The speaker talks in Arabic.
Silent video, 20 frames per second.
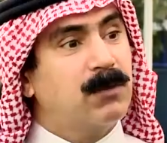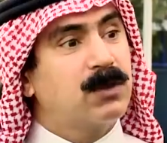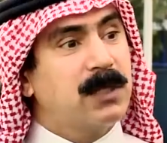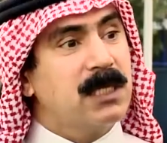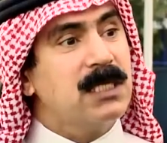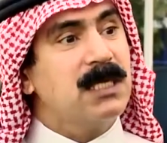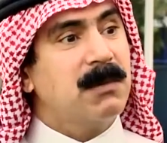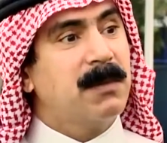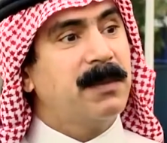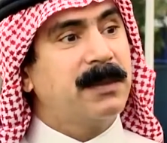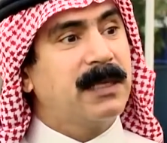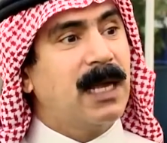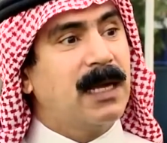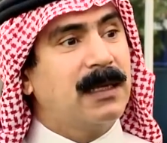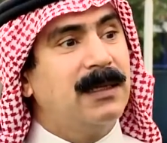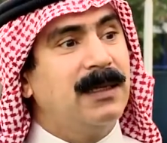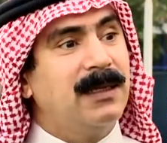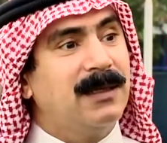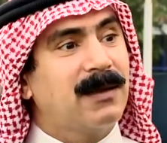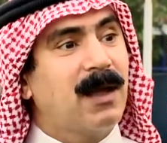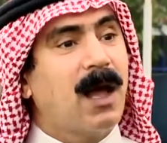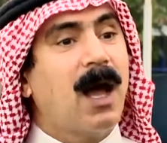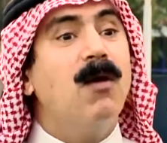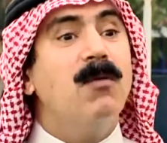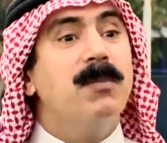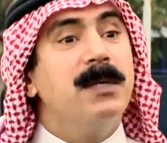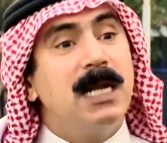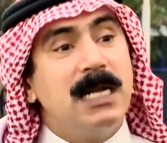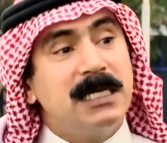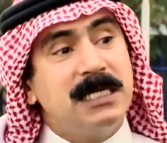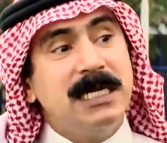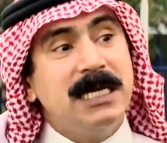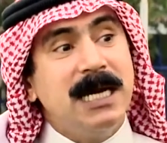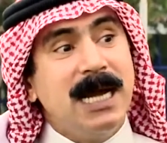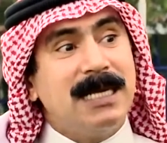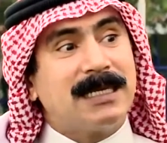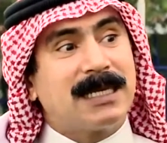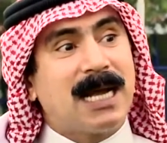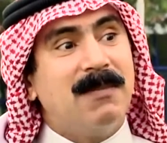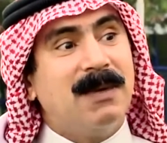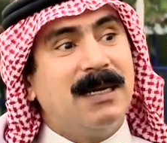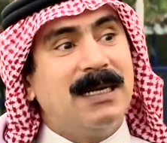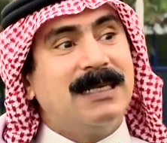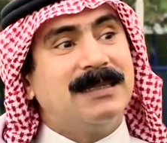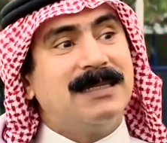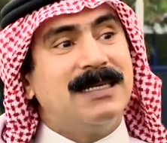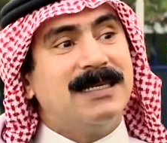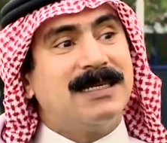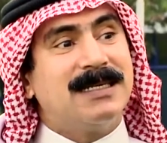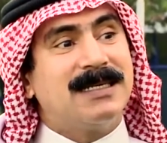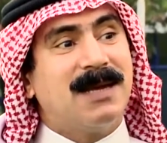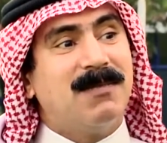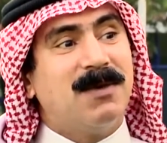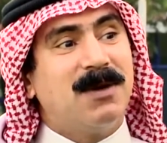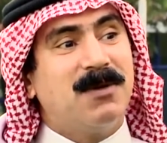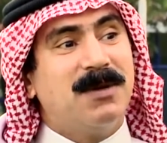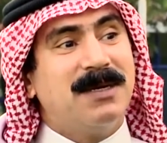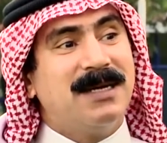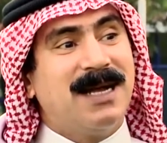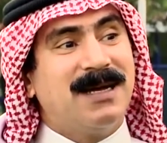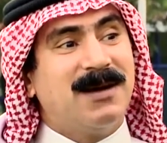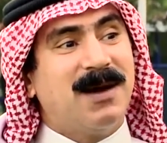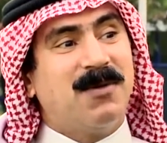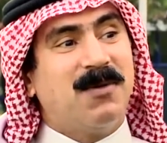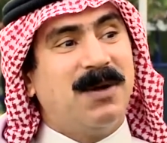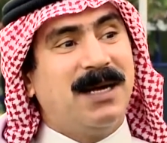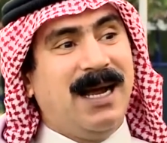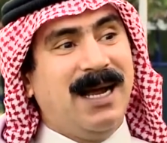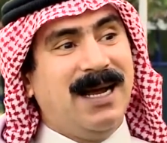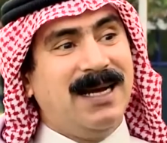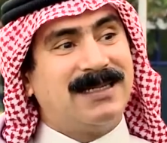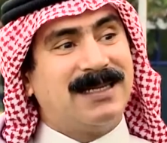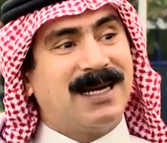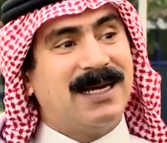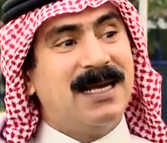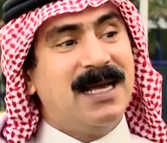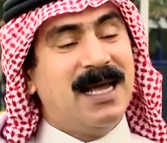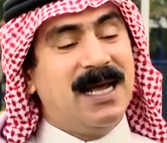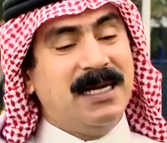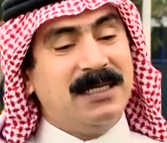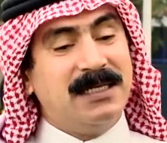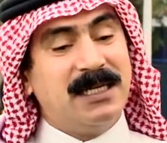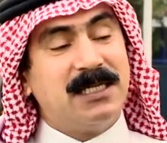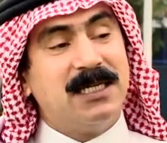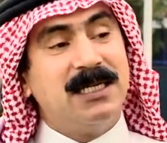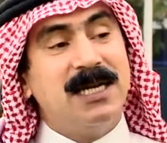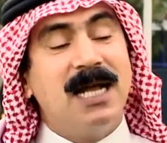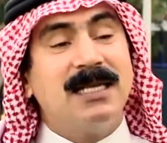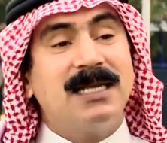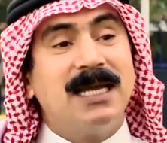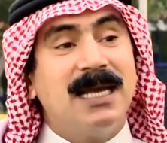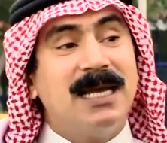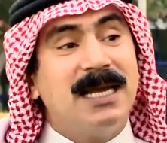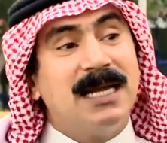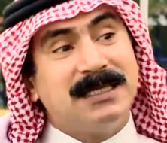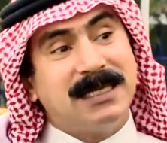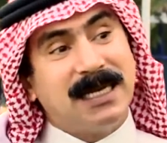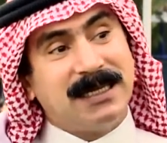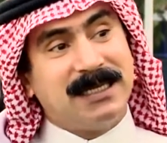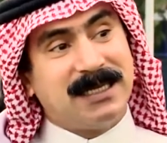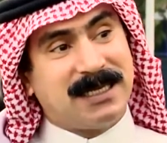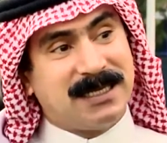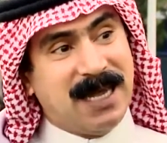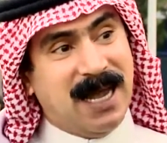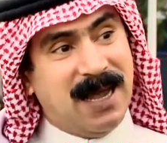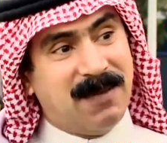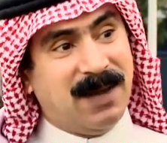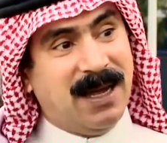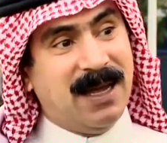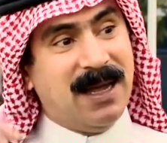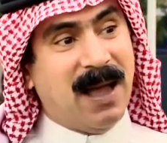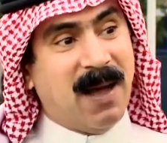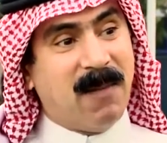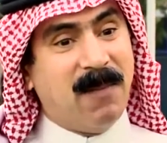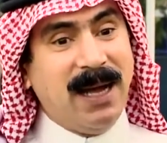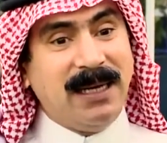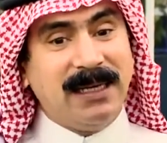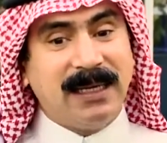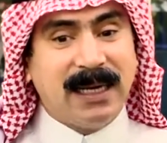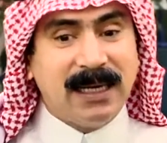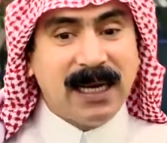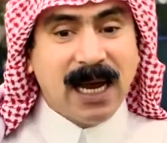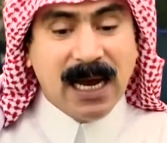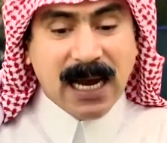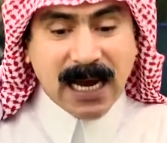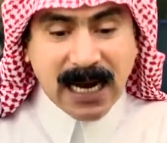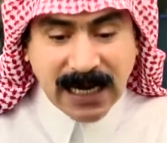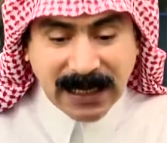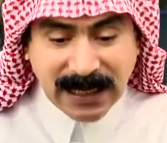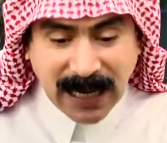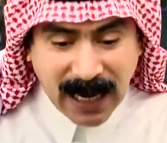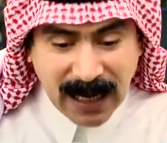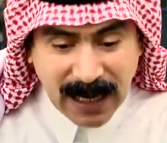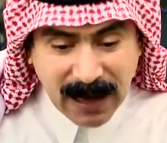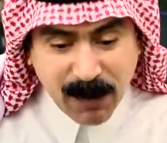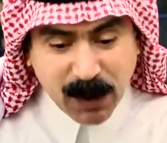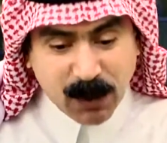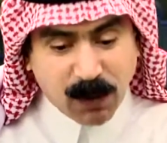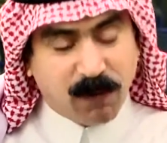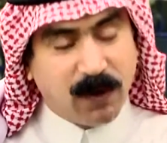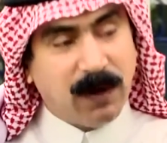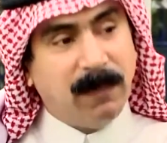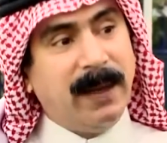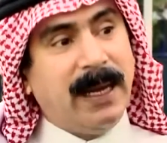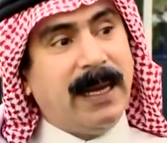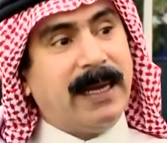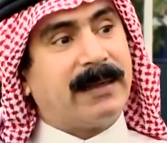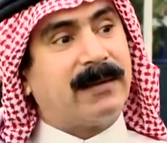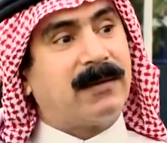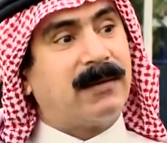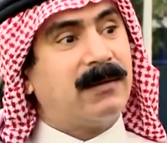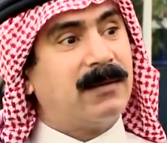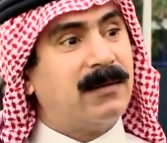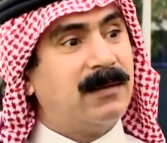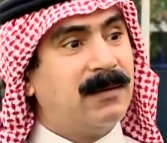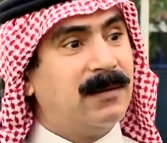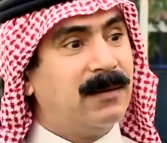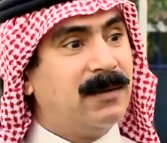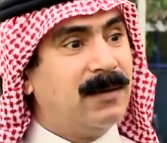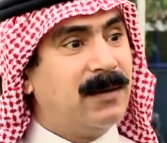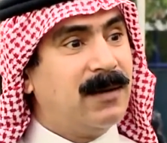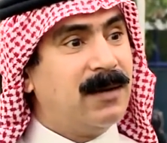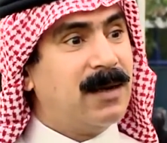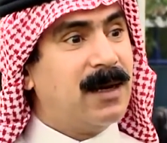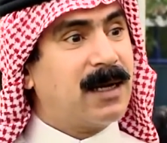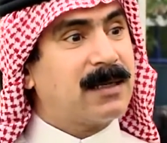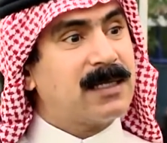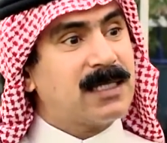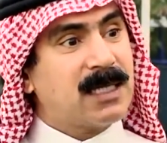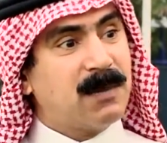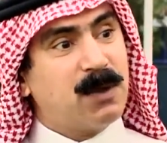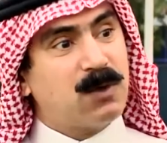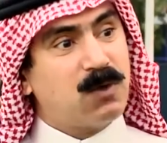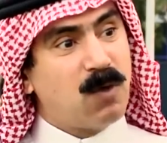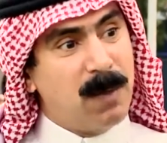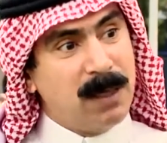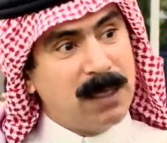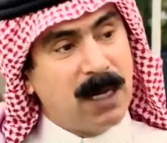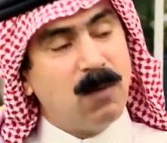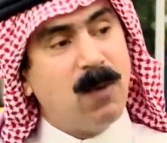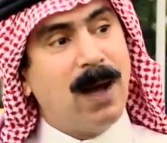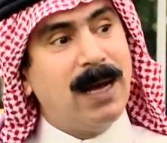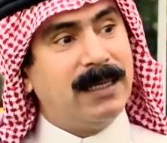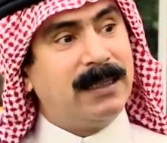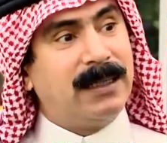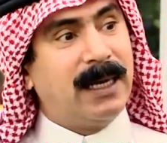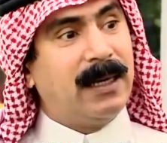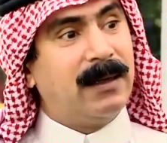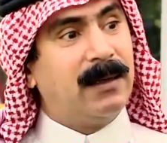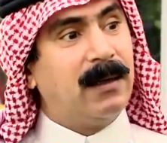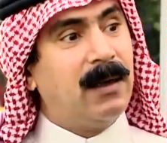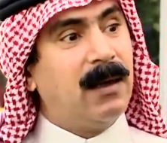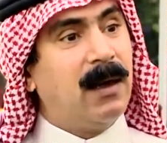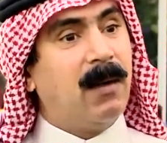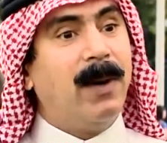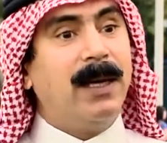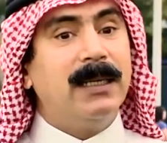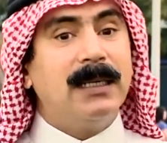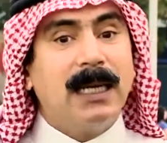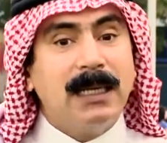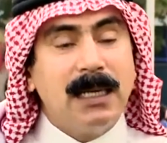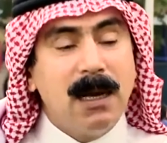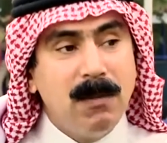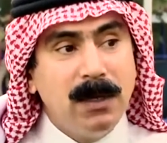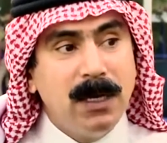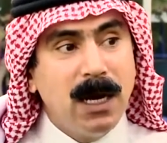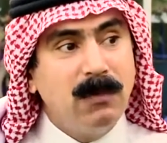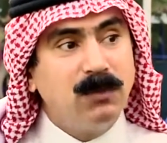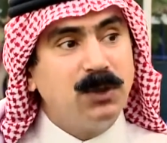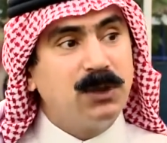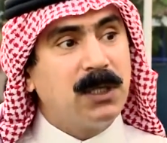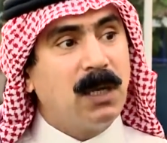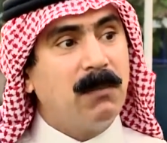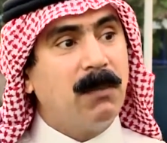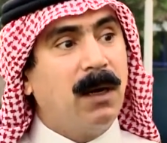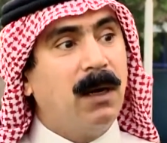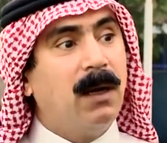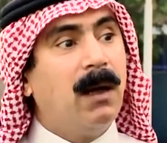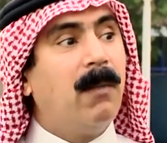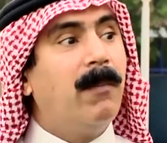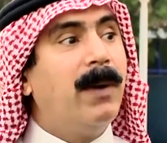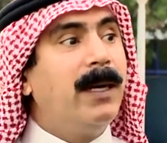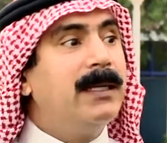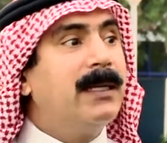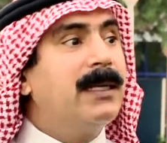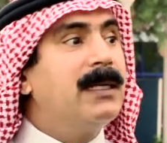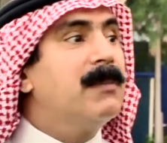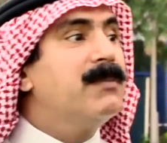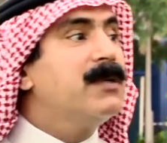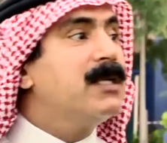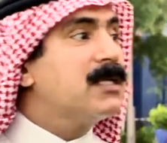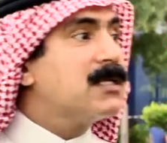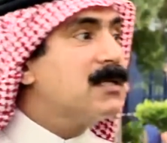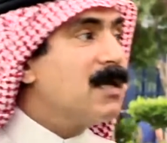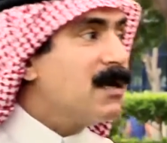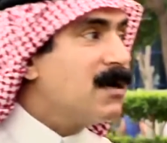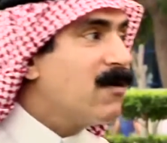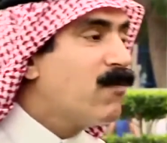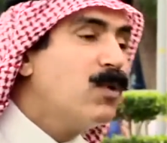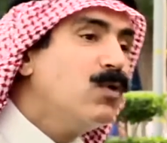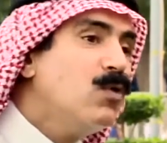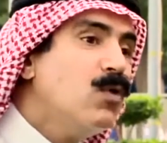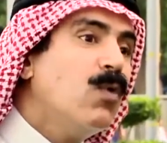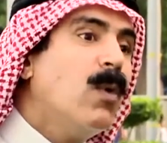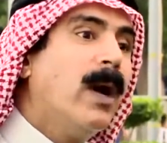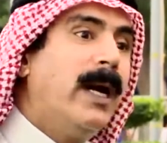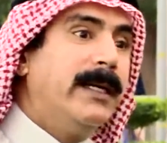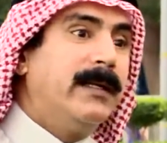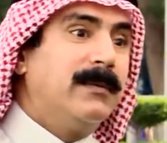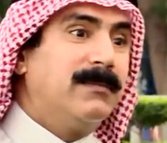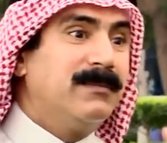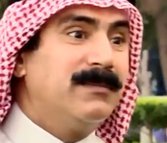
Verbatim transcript: مكتسبه بالتاكيد نعم. او من الجينات كمان لا تنسي زي ما نعم. قلنا اول حاجه للجد عند السابع للجد السابع نعم. بعد كده اللي تعلمته في البيت نعم اكتسبته من الوالدين بعد كده من المجتمع بعد كده بنتصرف بدون وعي